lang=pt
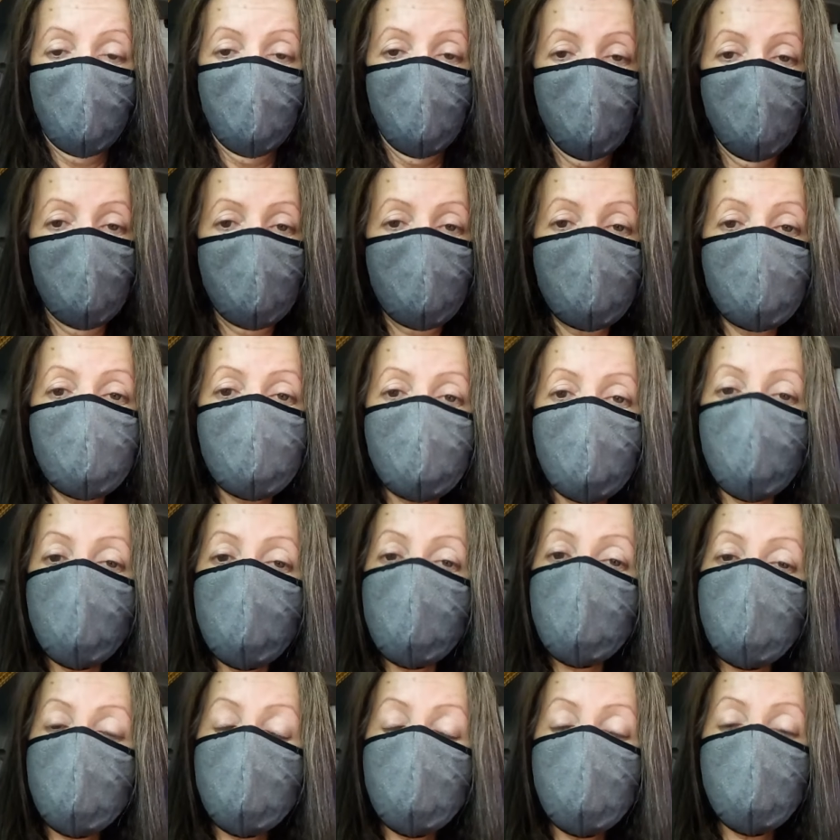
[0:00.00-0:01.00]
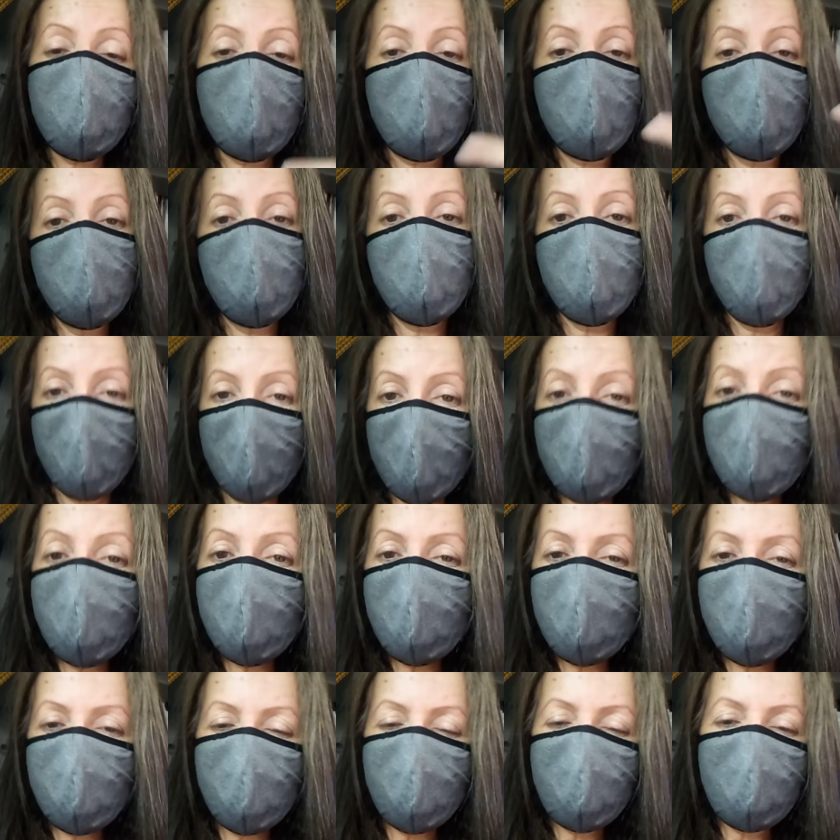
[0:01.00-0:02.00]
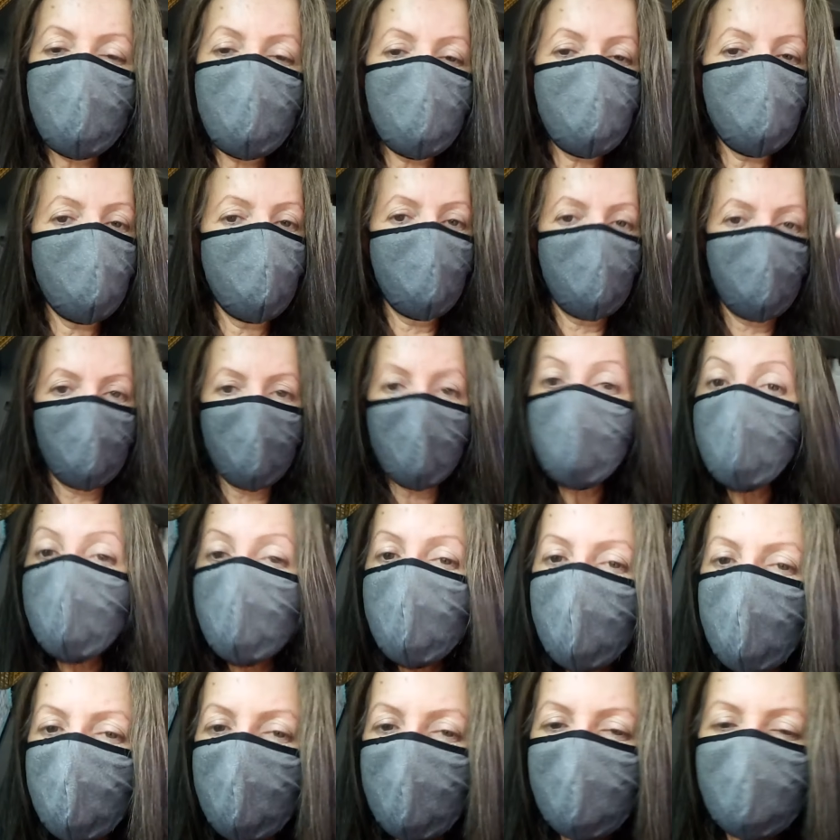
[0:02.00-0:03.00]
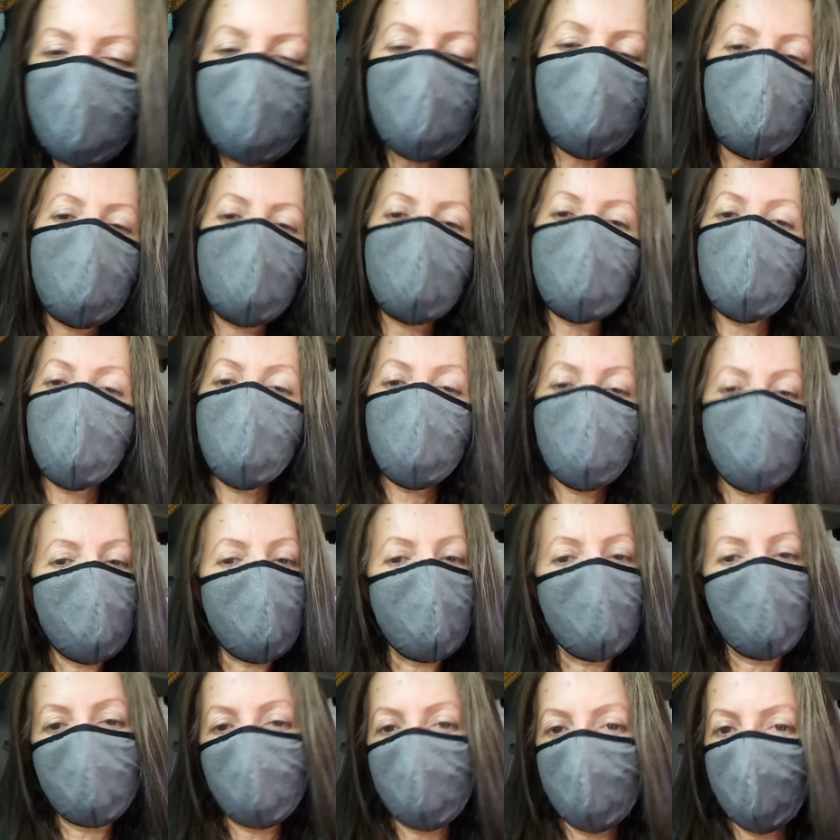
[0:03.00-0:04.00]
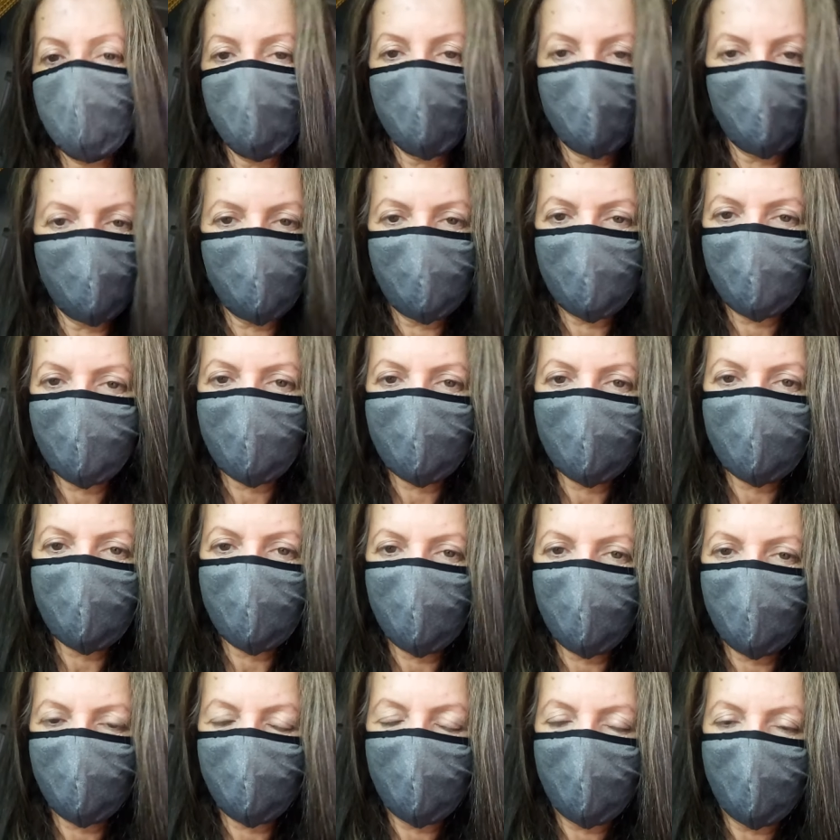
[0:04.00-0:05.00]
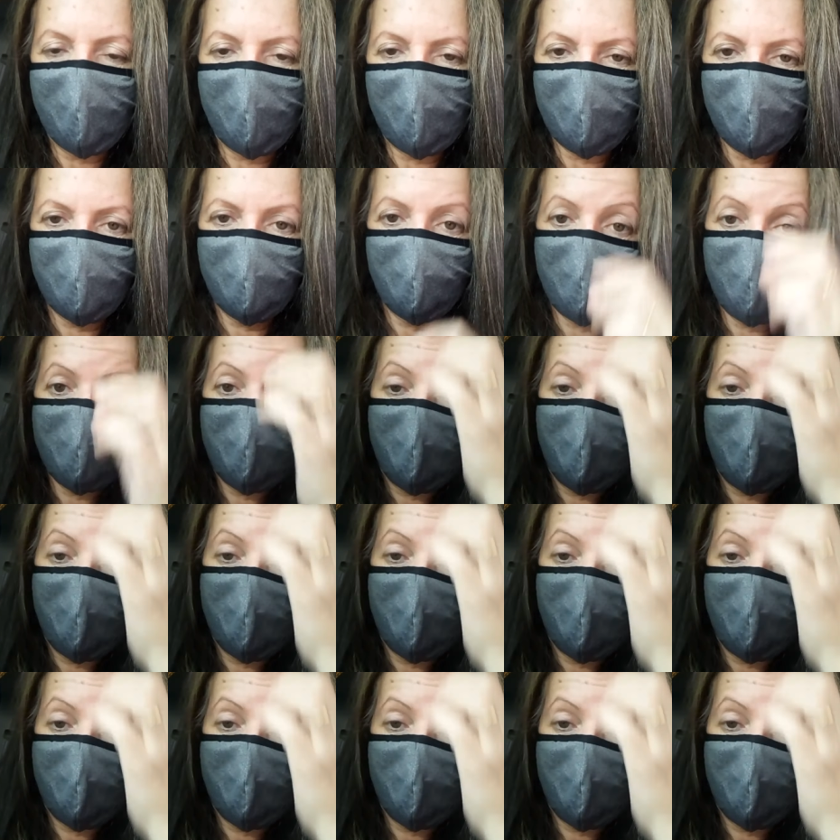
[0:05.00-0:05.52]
Porque se a pessoa tiver um pouco de juízo, um pouco de pensamento, ela não gosta de ser criticada.